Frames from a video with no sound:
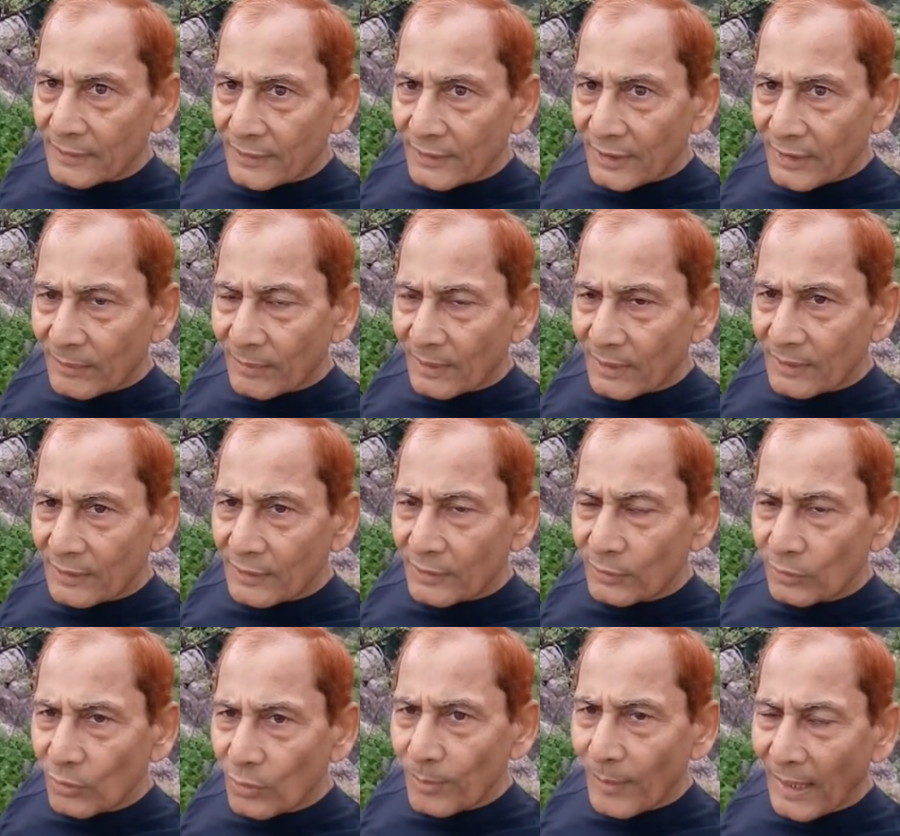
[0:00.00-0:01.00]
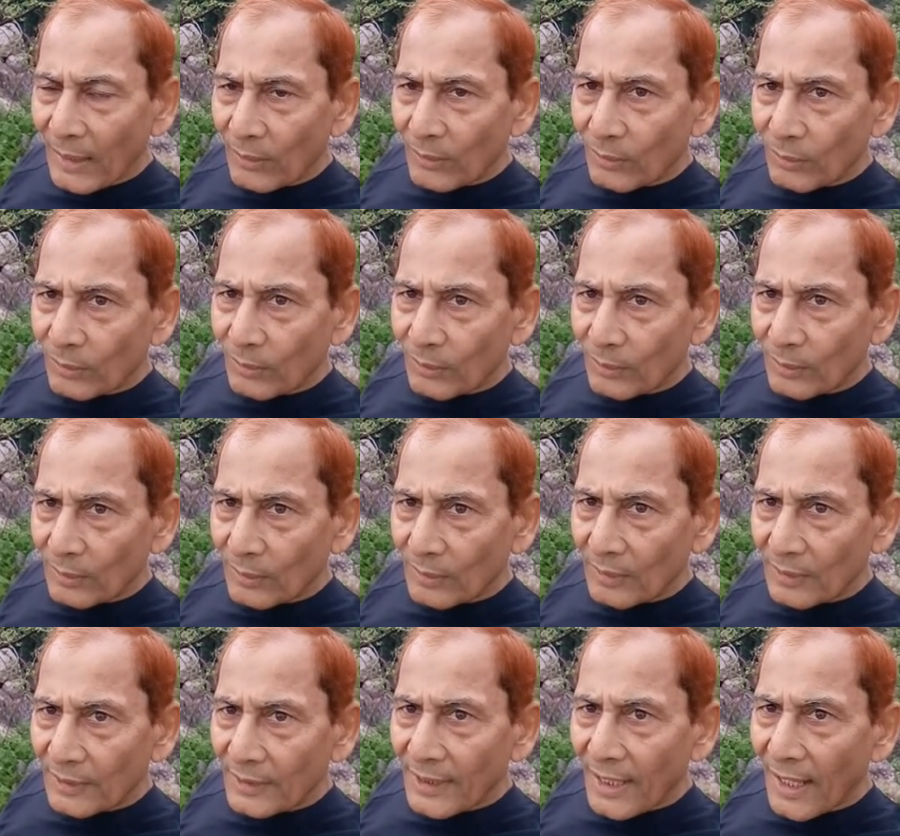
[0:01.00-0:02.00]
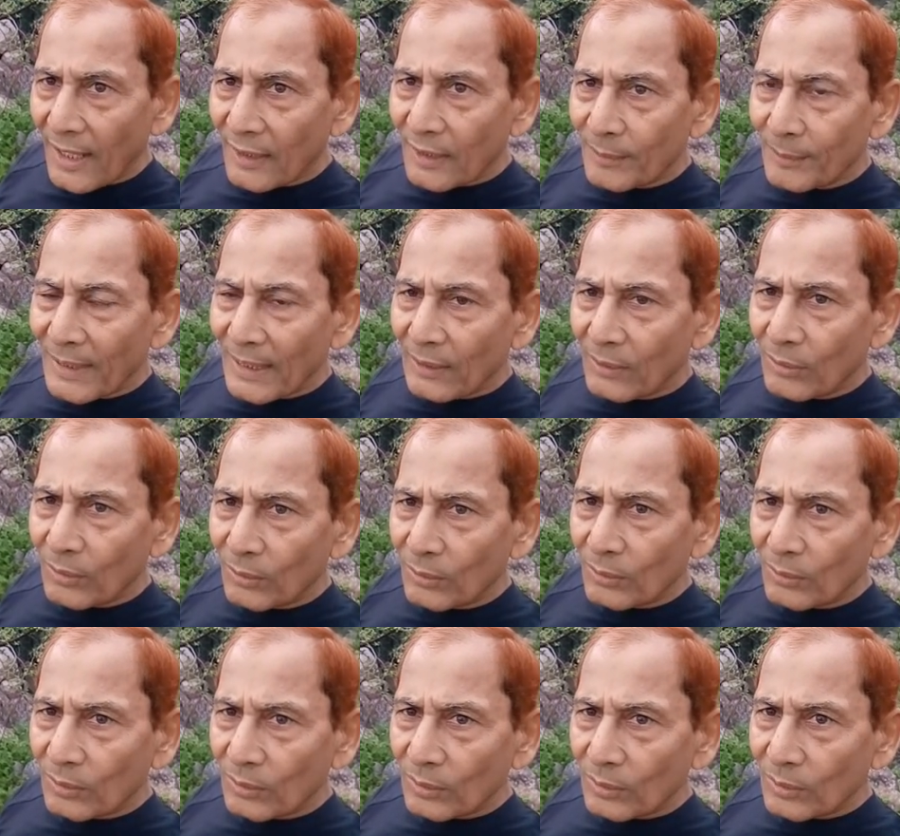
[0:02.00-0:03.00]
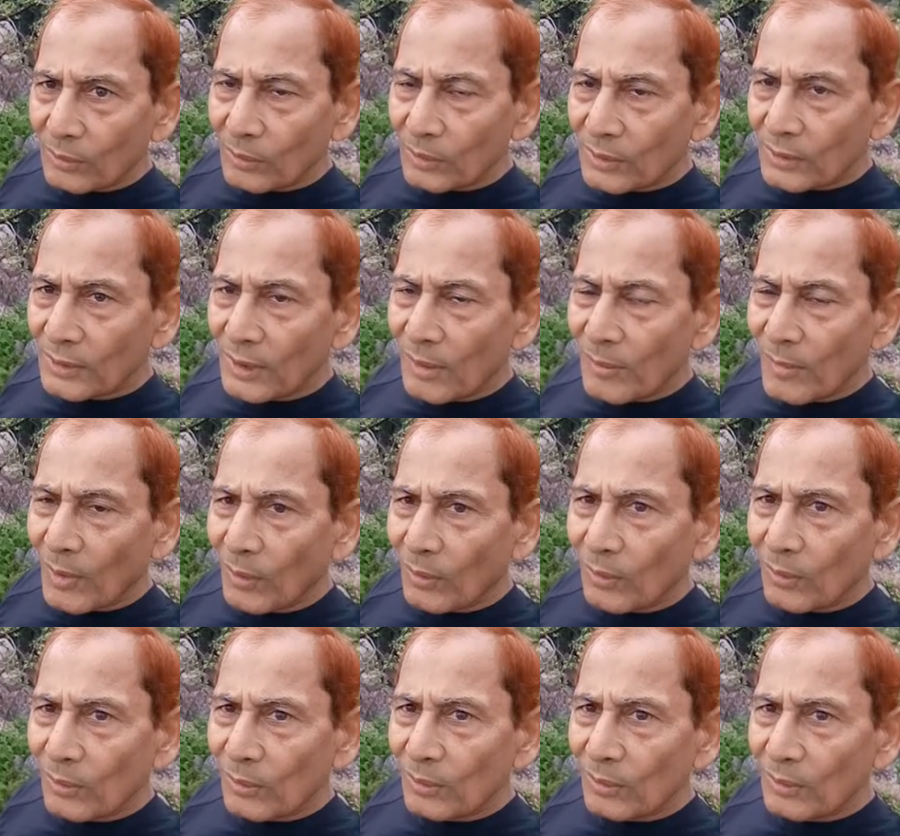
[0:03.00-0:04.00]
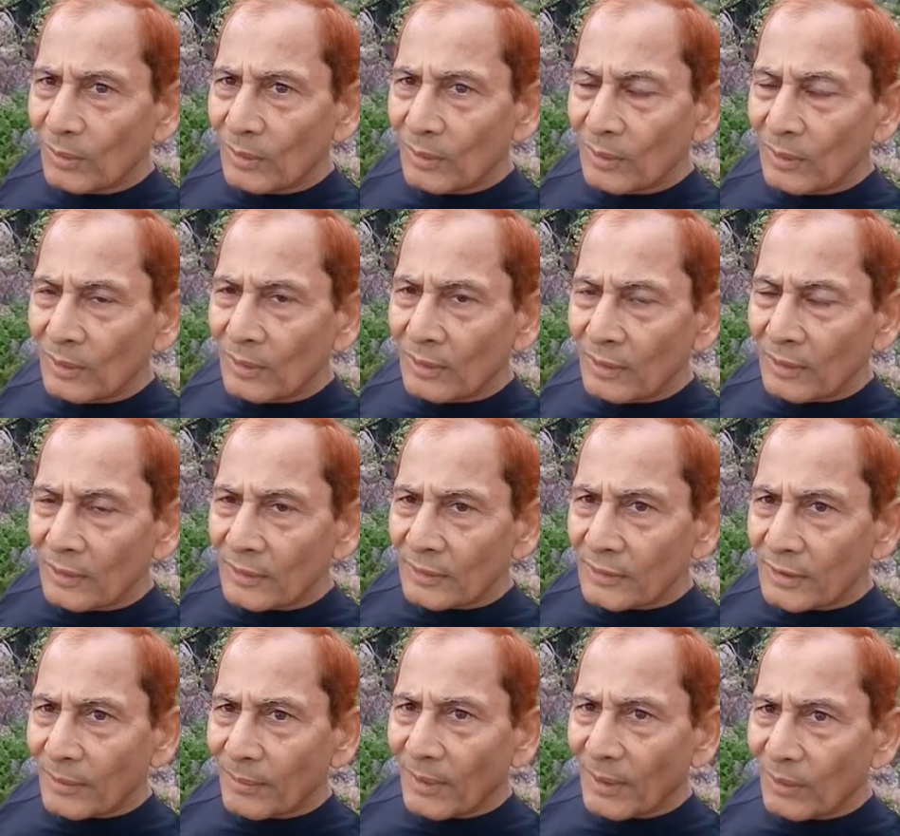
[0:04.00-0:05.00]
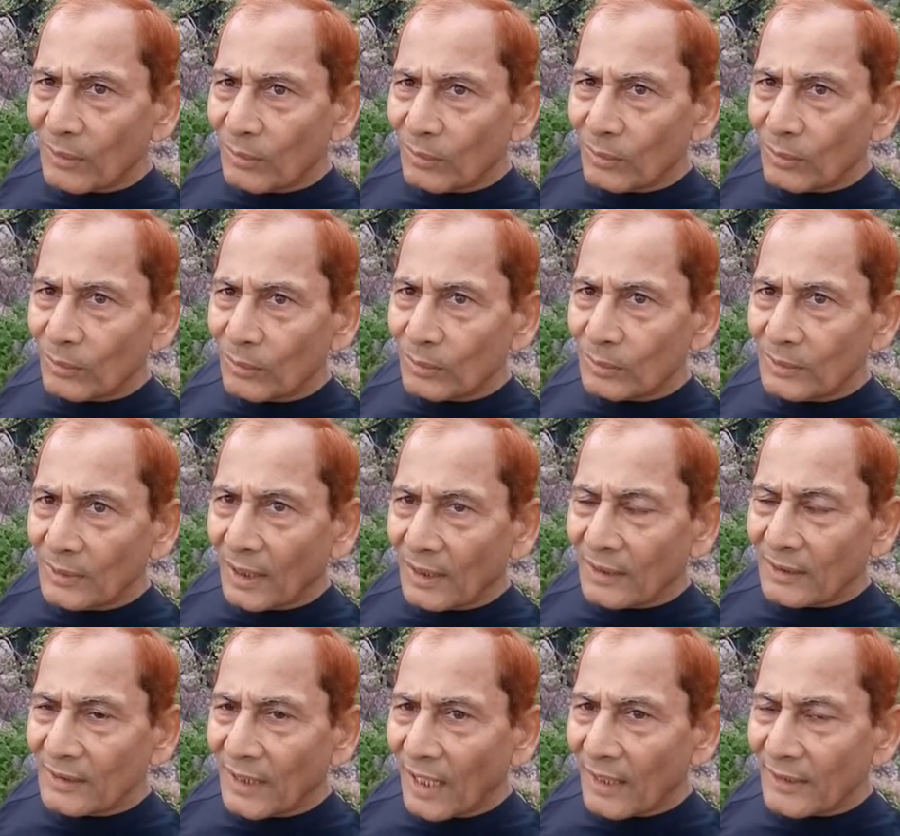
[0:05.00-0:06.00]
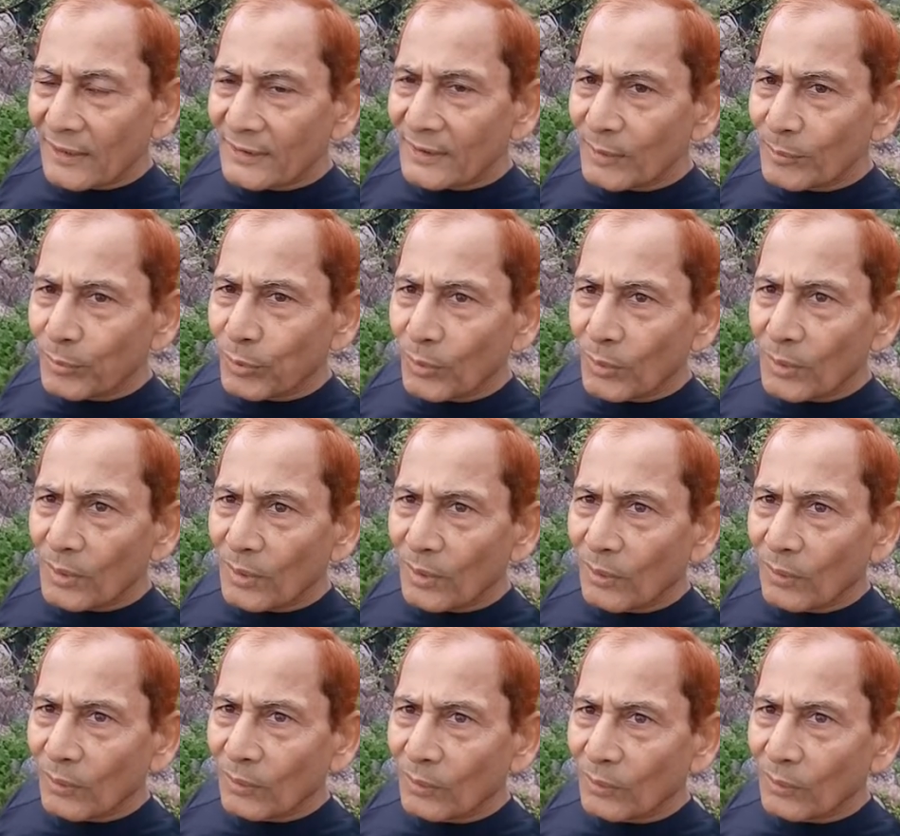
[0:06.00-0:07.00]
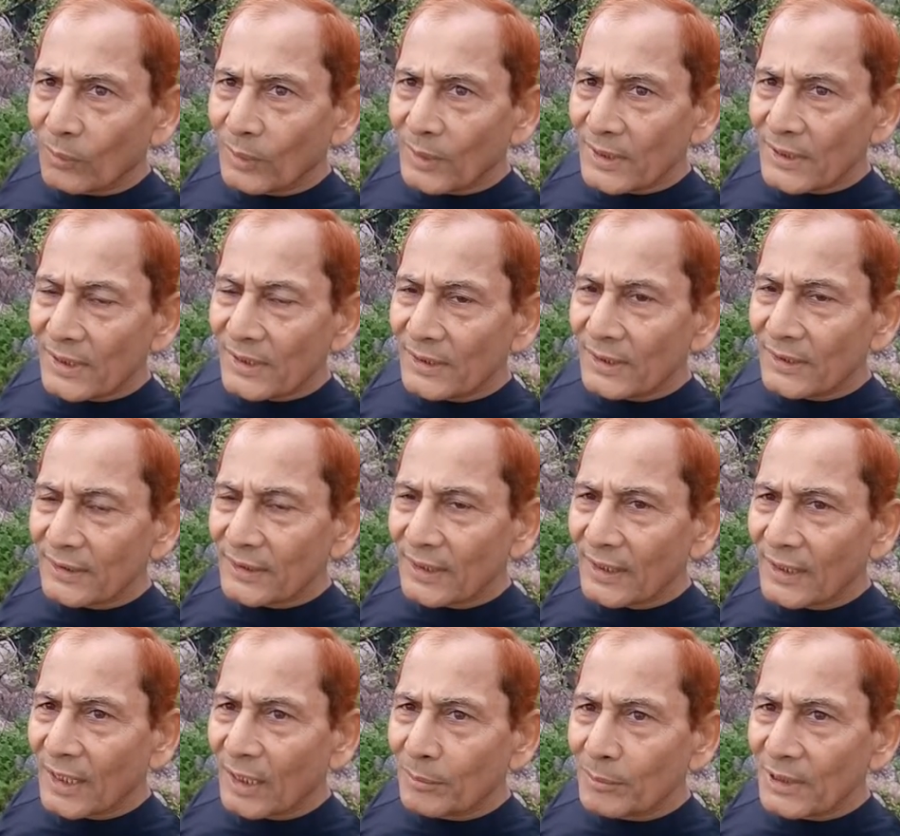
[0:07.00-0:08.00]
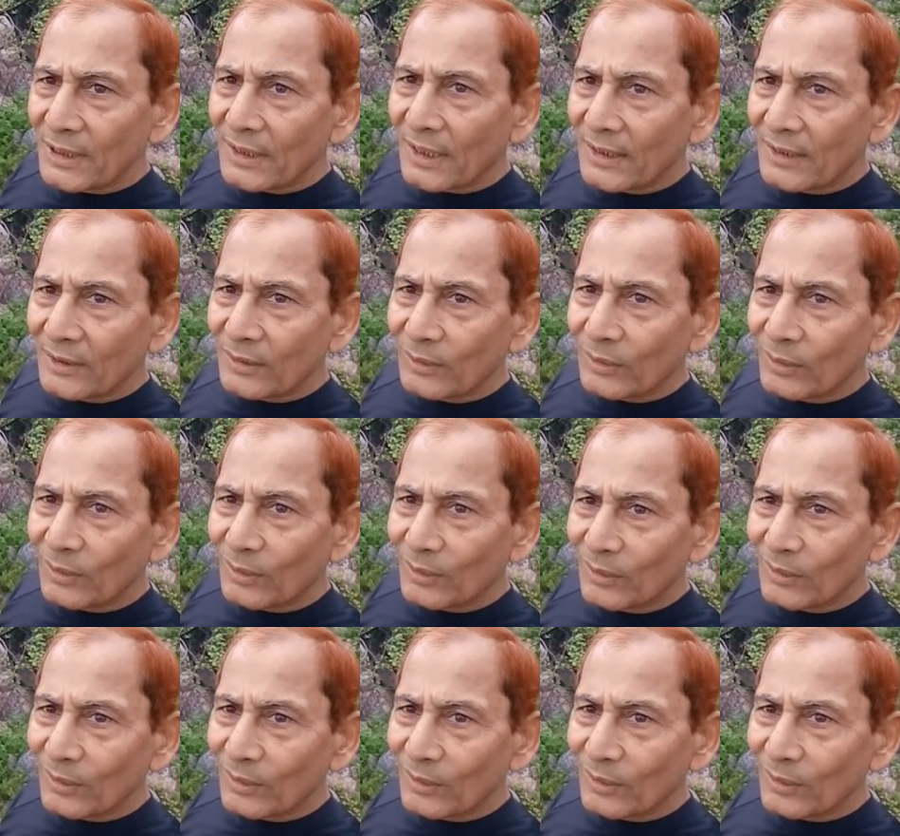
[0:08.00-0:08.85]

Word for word: जीवन सुखमय हो ज्ञान में हो उत्तम हो सबल हो धन धान्य से पूर्ण हो किसी चीज़ की कमी नहीं हो